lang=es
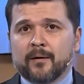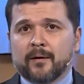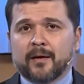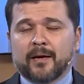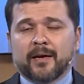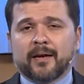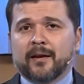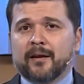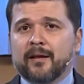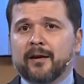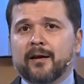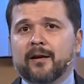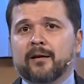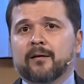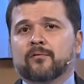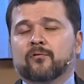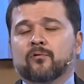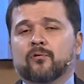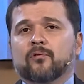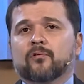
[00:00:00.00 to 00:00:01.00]
En
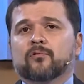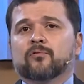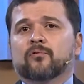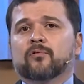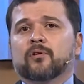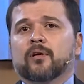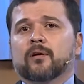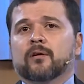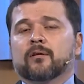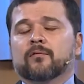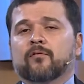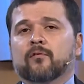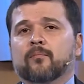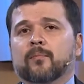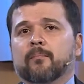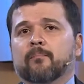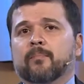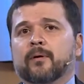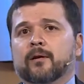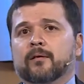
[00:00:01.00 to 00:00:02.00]
general, todos ustedes
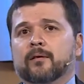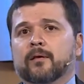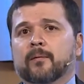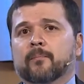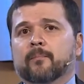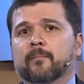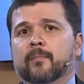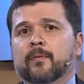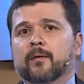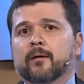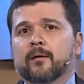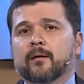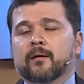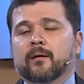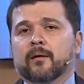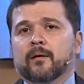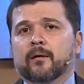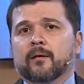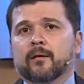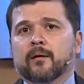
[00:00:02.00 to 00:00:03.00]
forman parte
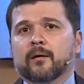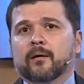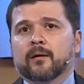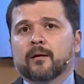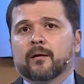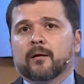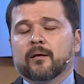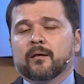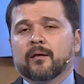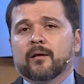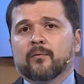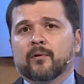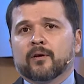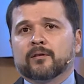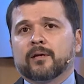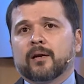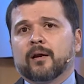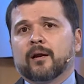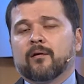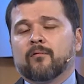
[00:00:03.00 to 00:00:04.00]
de,
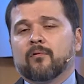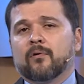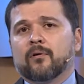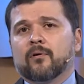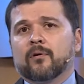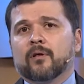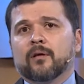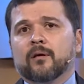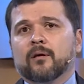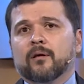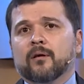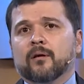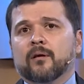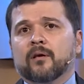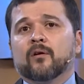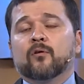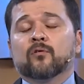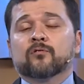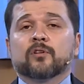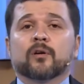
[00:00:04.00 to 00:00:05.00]
nuestra labor y,
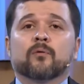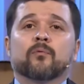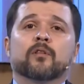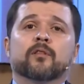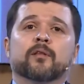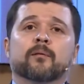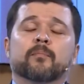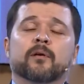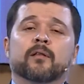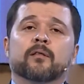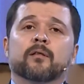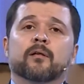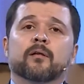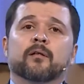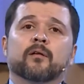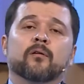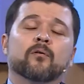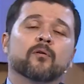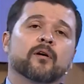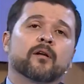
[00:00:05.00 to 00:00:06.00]
y consecuentemente
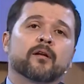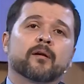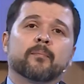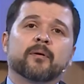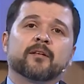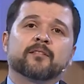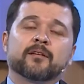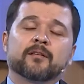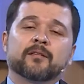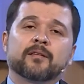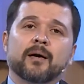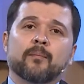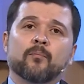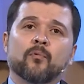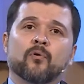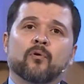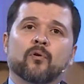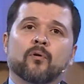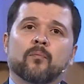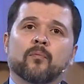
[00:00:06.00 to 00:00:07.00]
de lo que
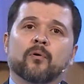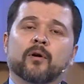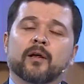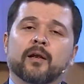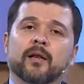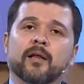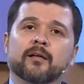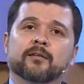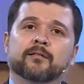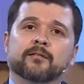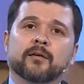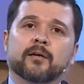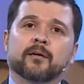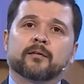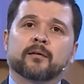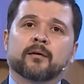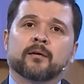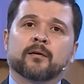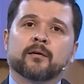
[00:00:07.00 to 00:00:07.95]
representamos como iglesias,